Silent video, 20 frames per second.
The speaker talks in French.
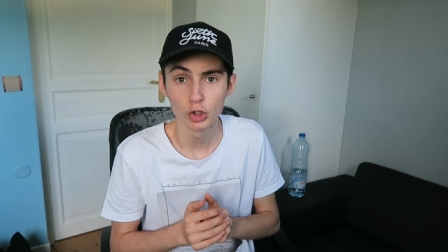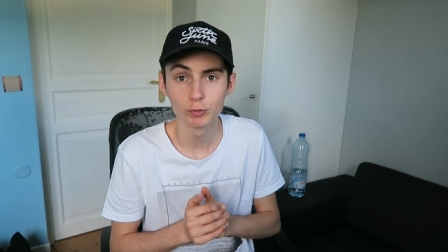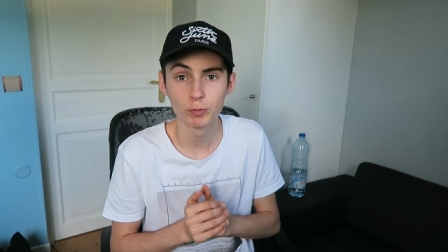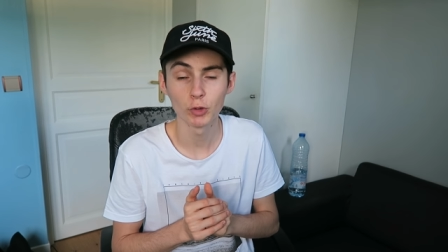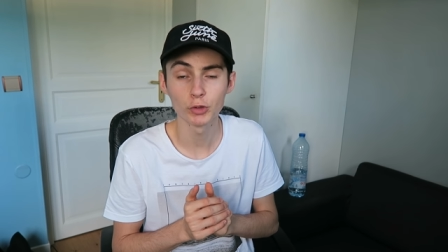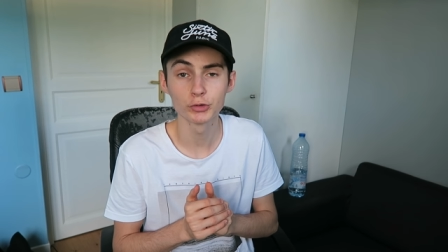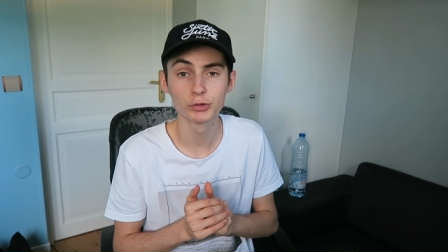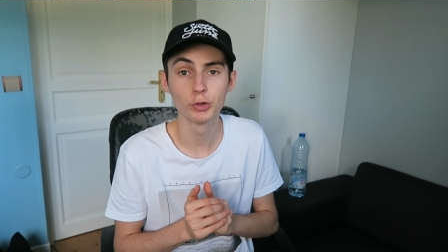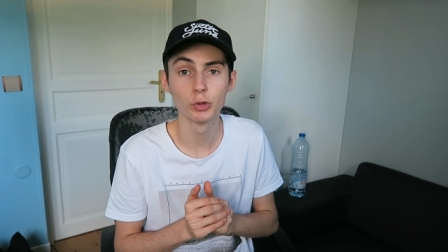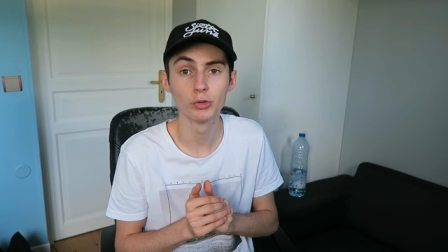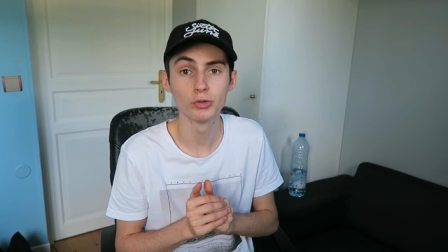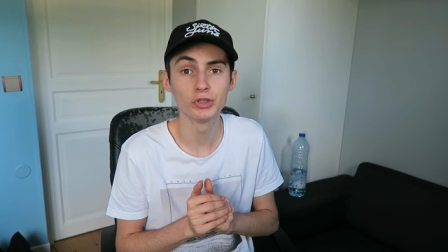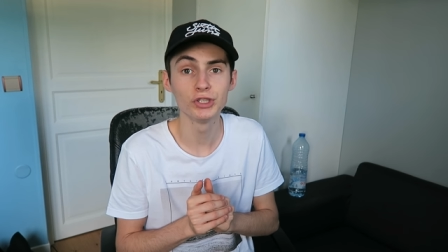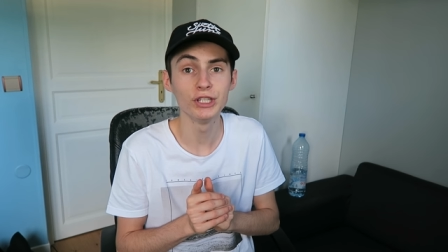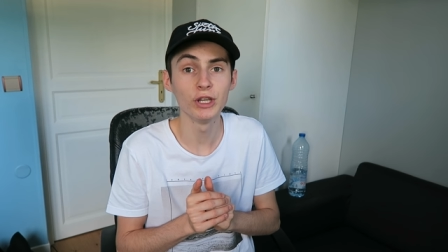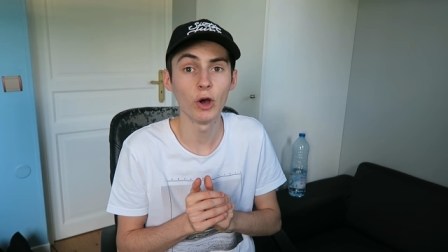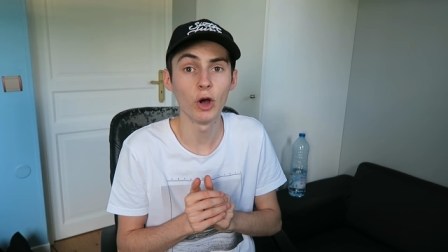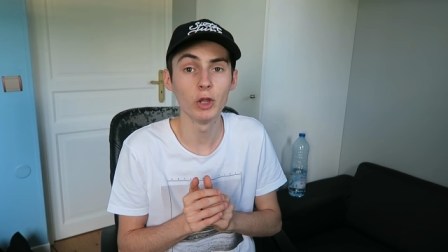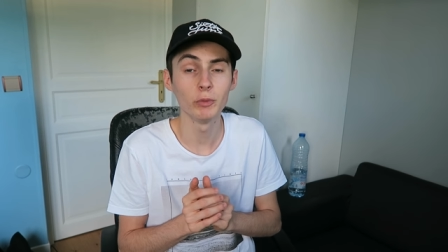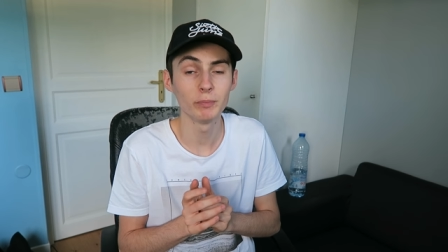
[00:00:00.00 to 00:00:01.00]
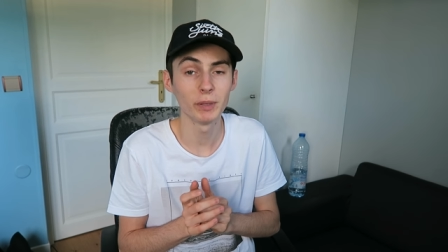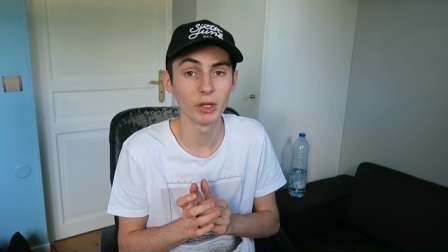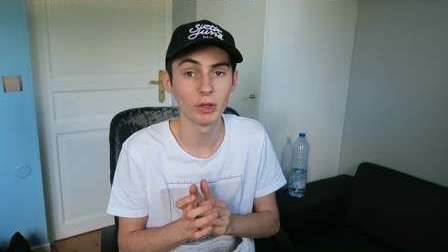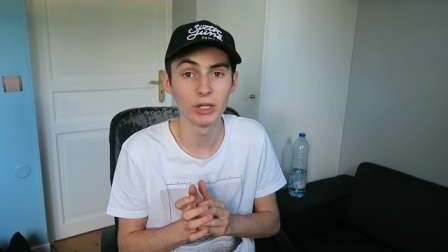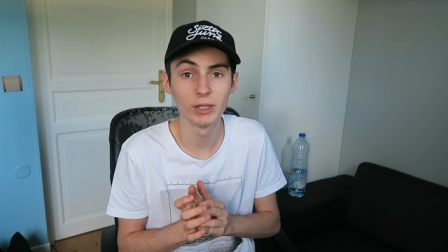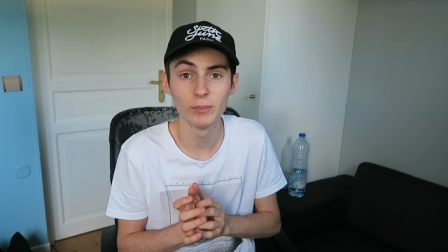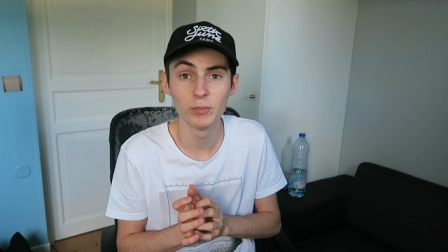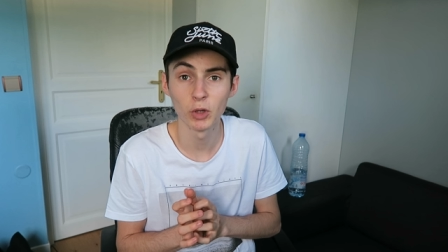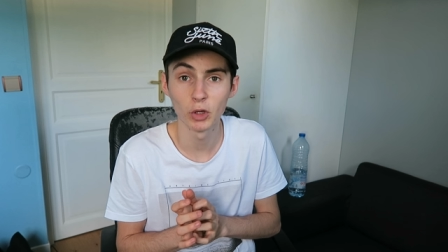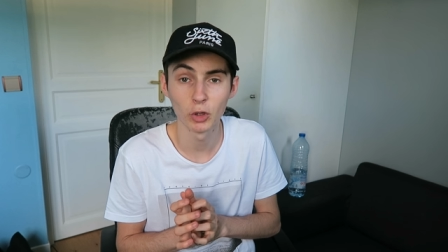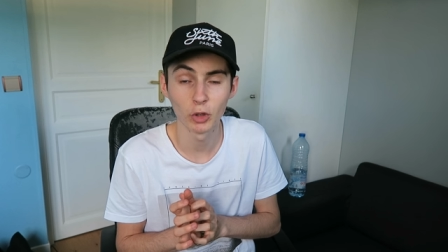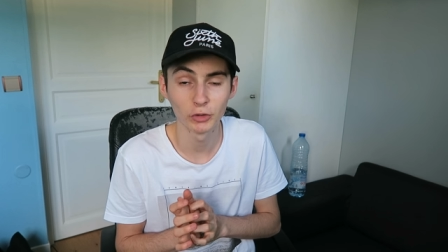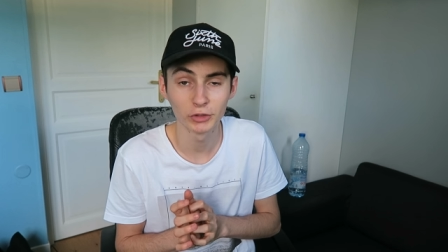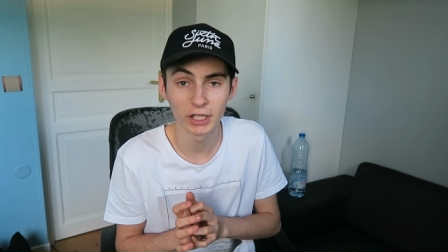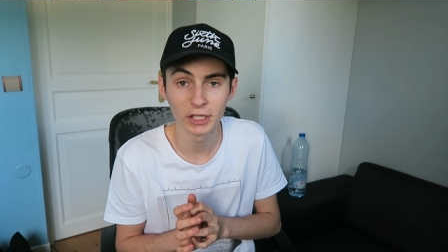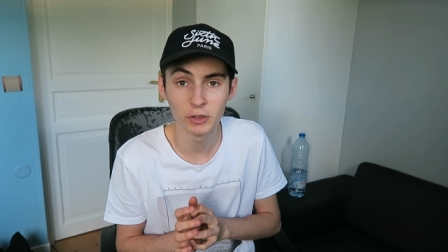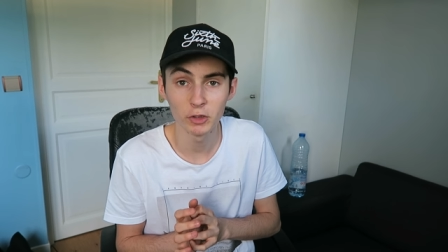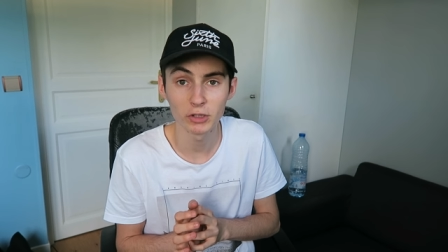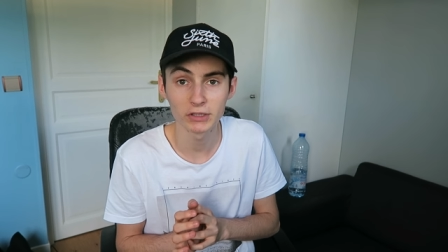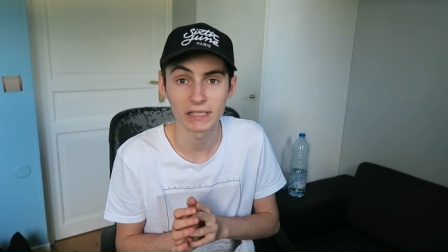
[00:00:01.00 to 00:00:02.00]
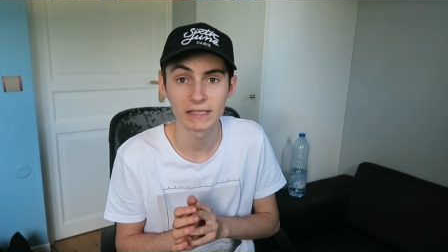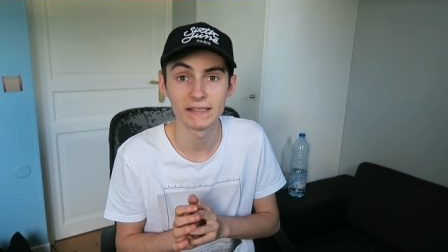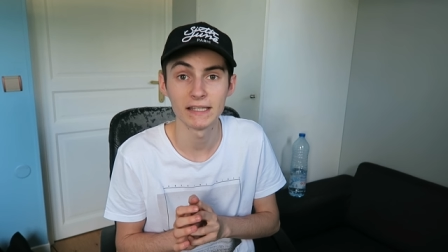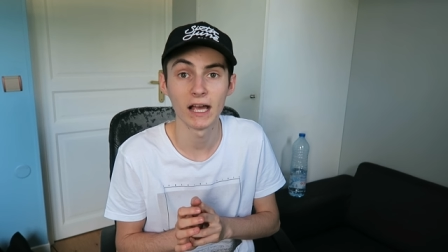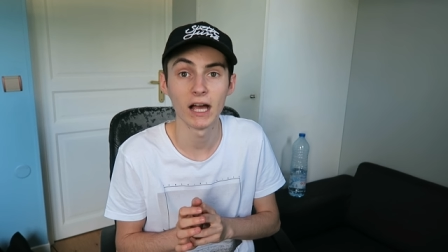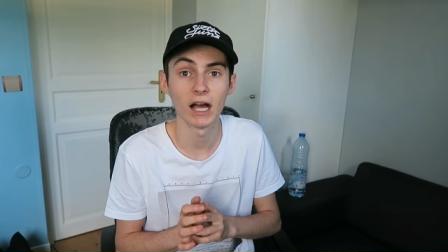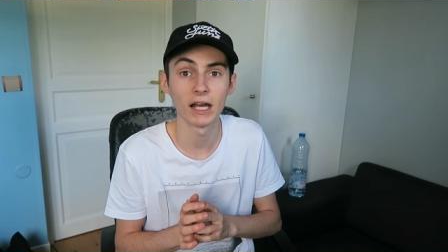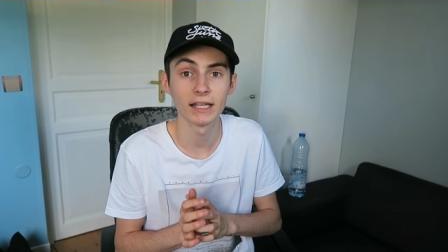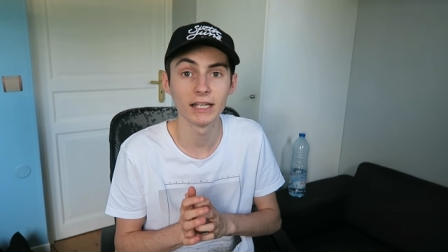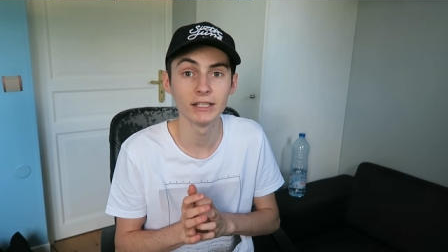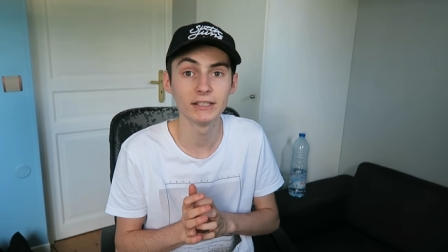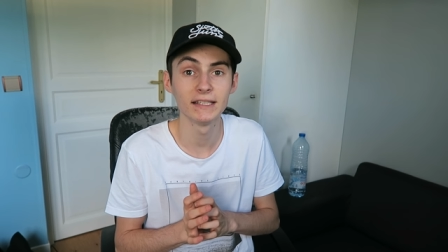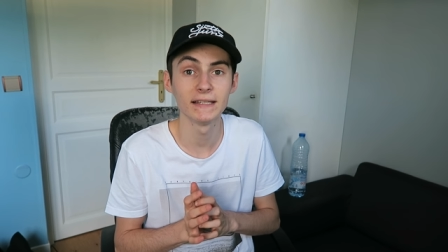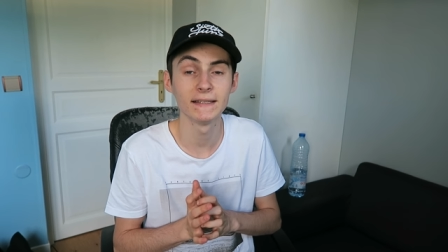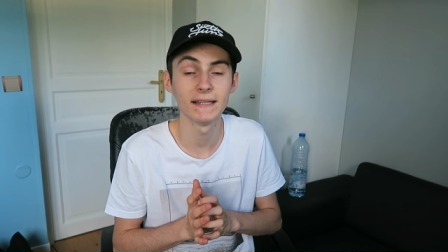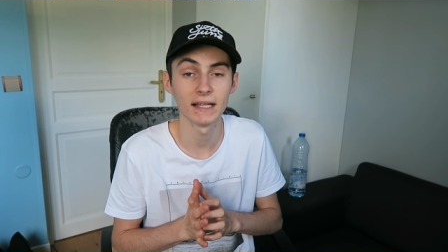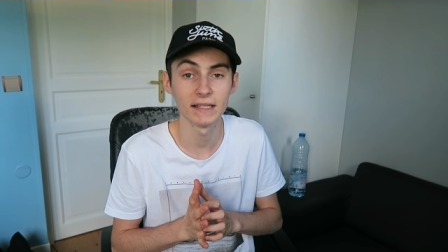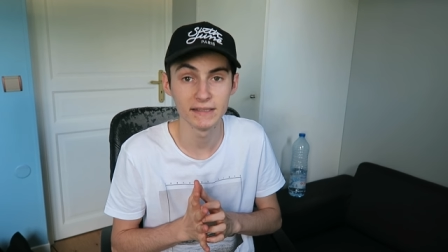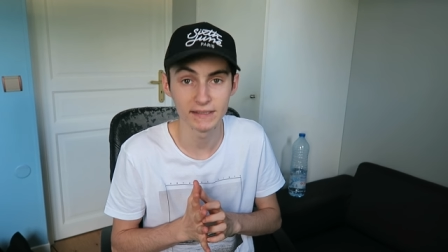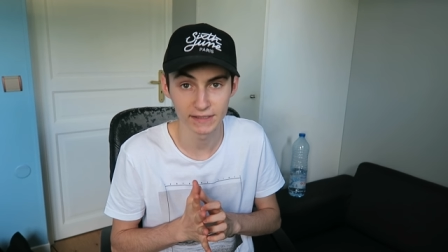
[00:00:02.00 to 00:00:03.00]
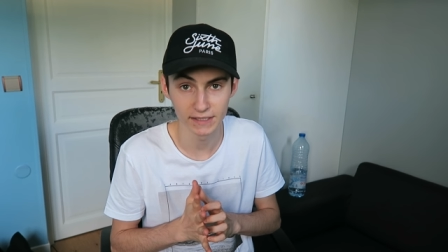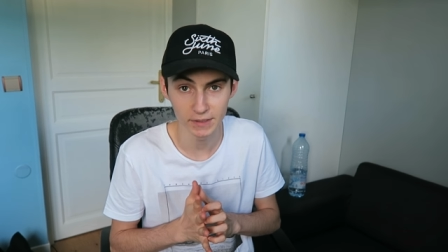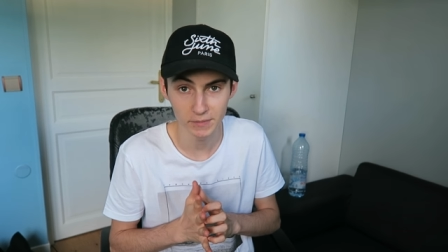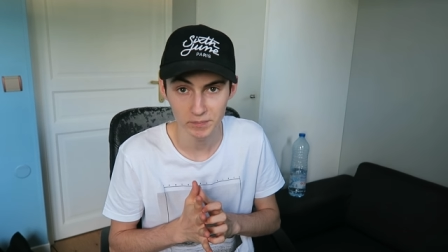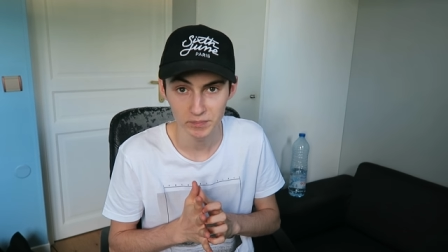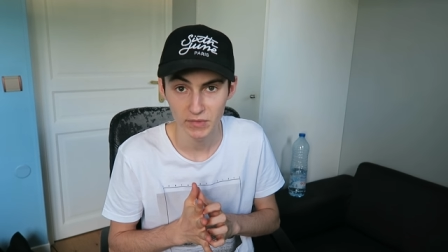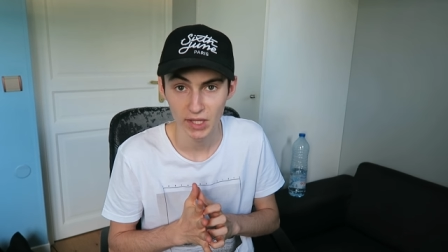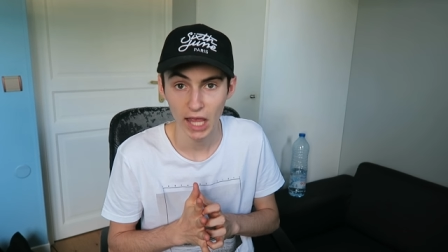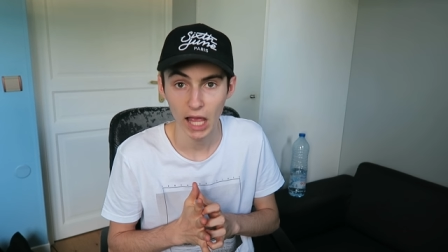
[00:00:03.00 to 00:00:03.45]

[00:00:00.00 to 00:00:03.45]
Je pense que s'il rentre pas dans les plans de l'entraîneur, ça sert à rien de s'éterniser.